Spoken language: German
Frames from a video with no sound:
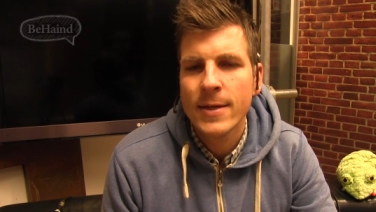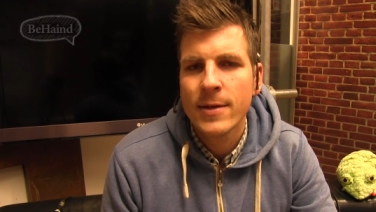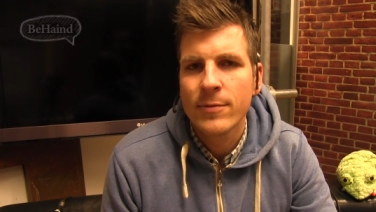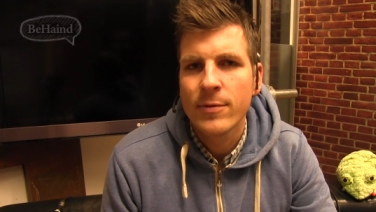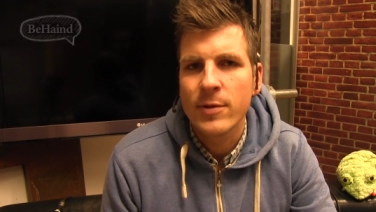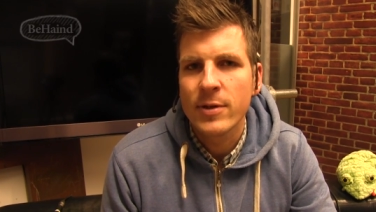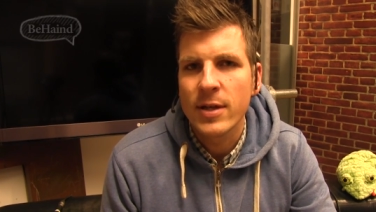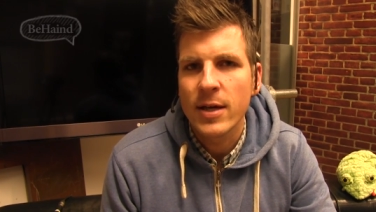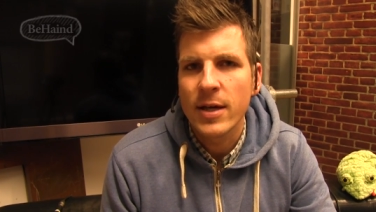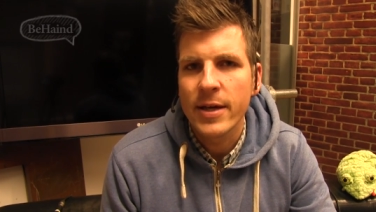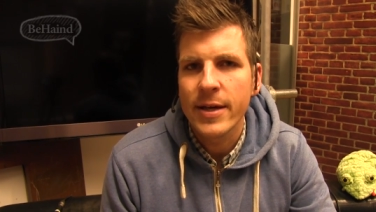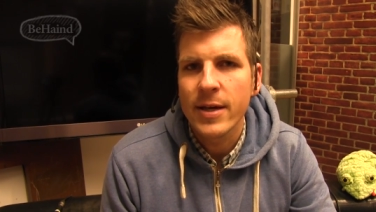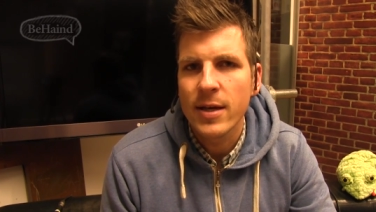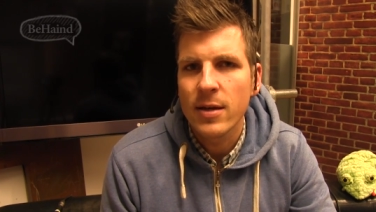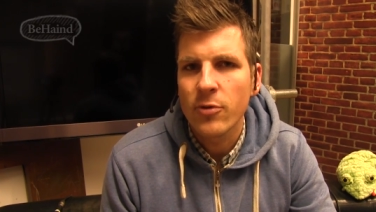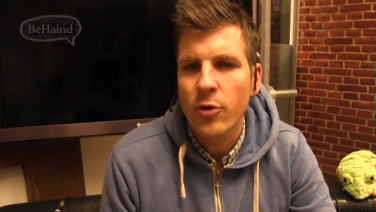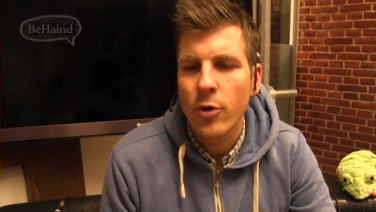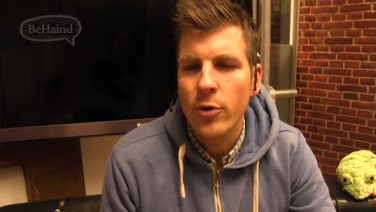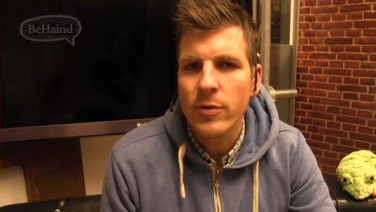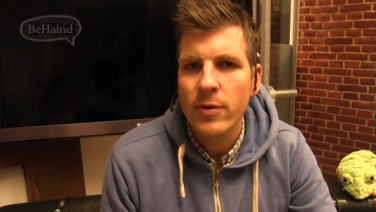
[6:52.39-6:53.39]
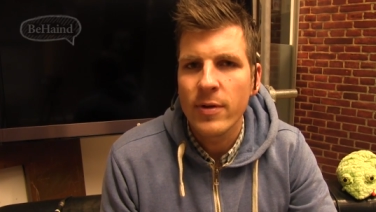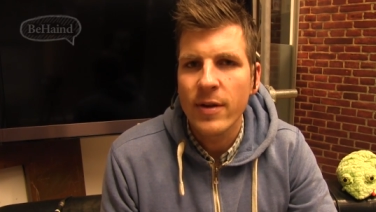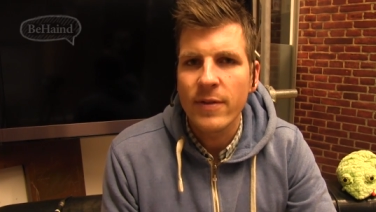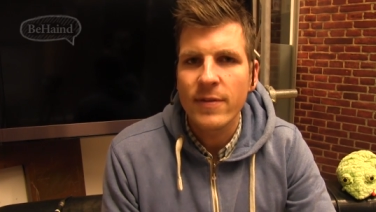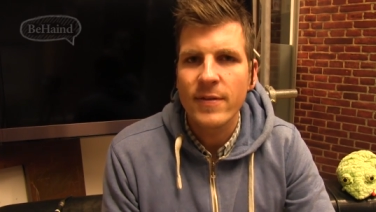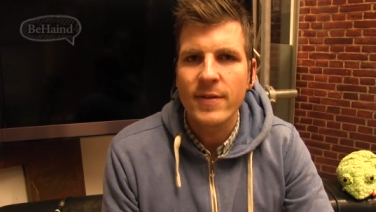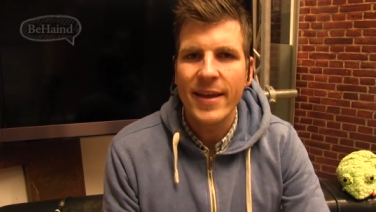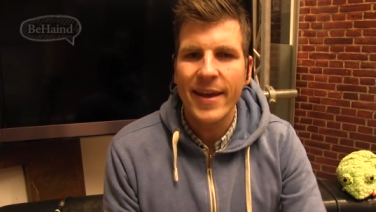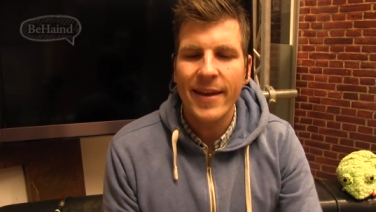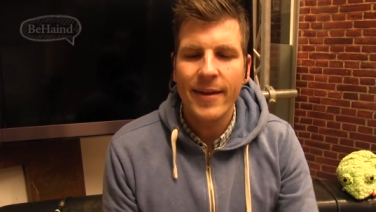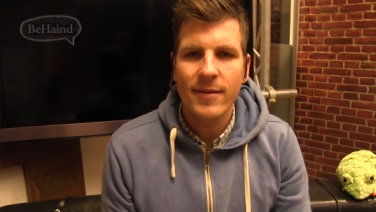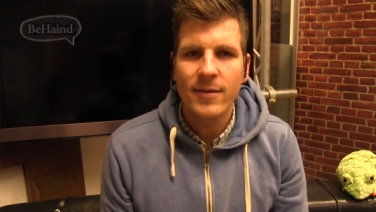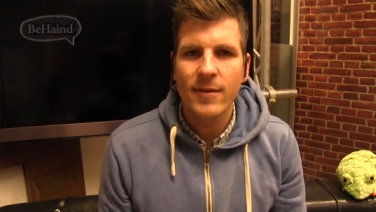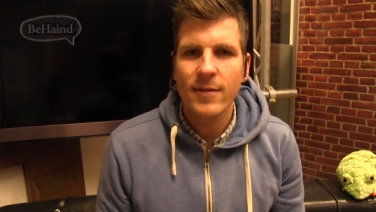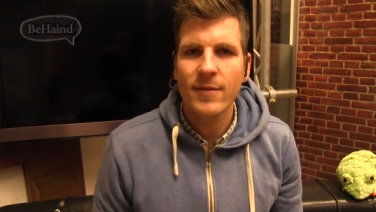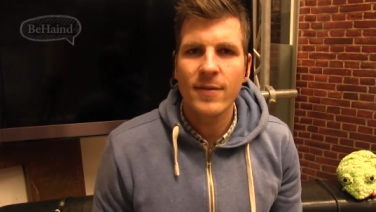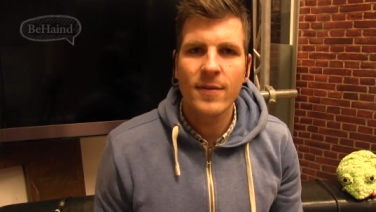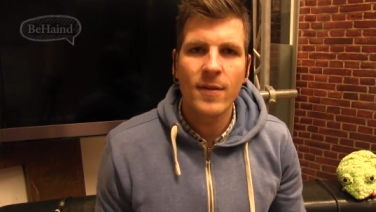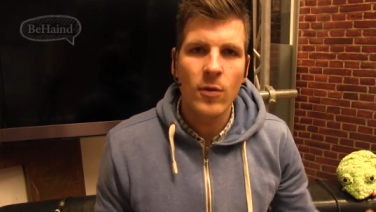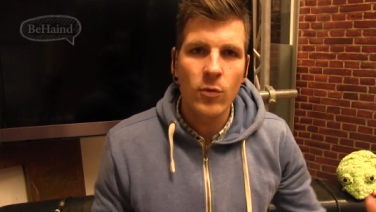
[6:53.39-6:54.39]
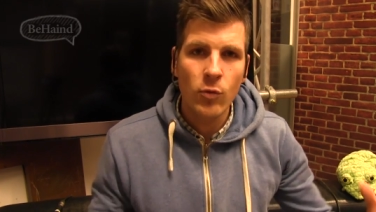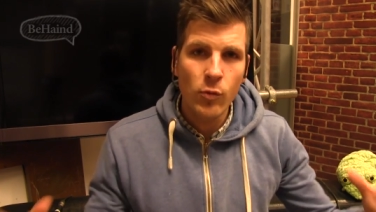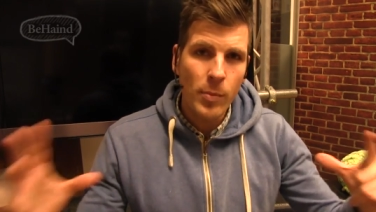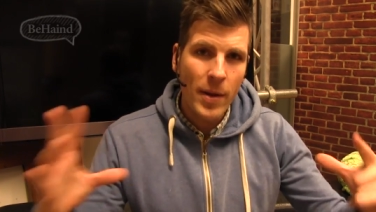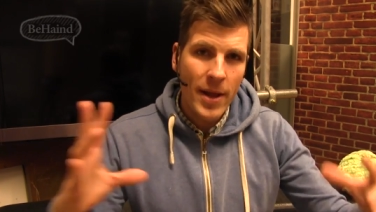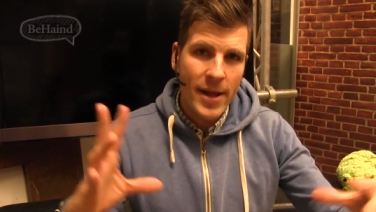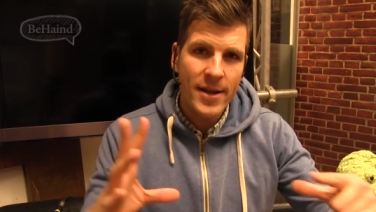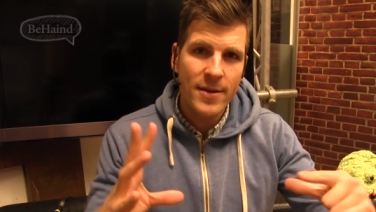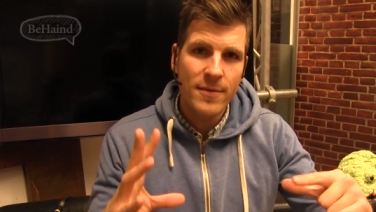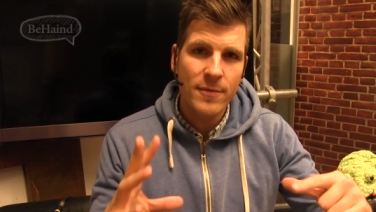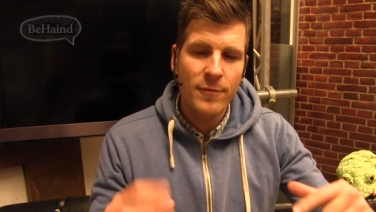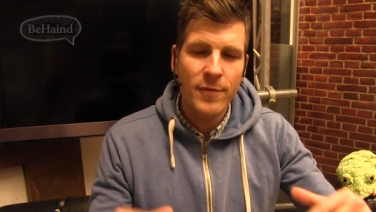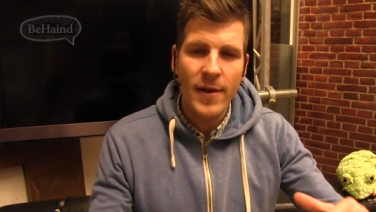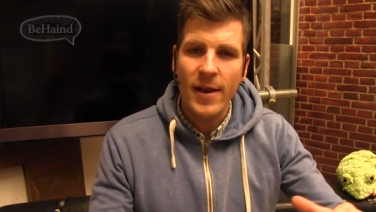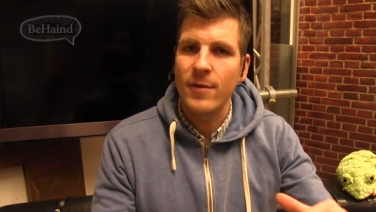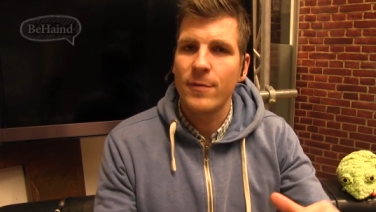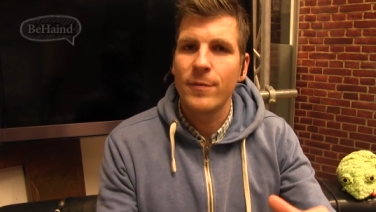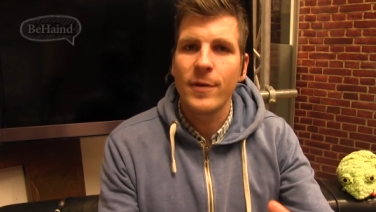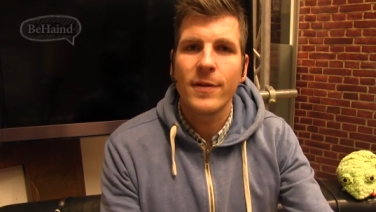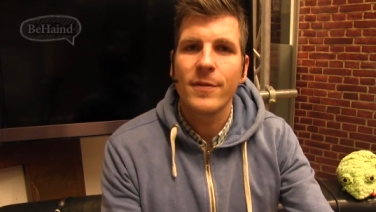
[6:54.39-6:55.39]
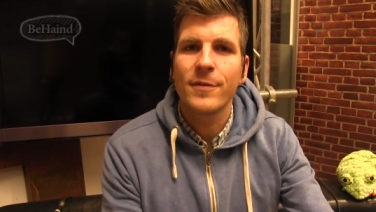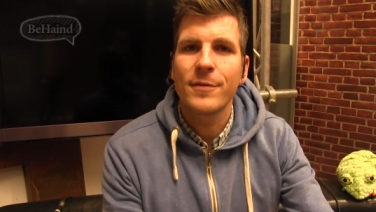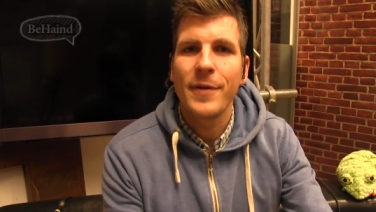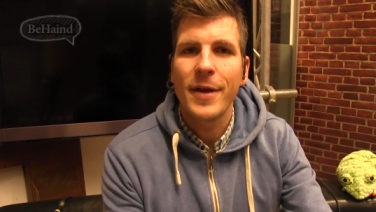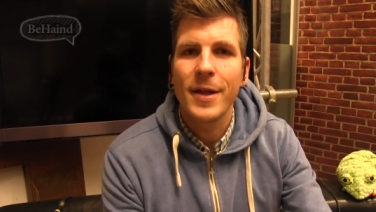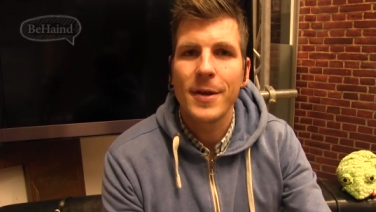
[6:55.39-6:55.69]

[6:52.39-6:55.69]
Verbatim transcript: Von daher könnte das ein echtes Superhelden-Fanfest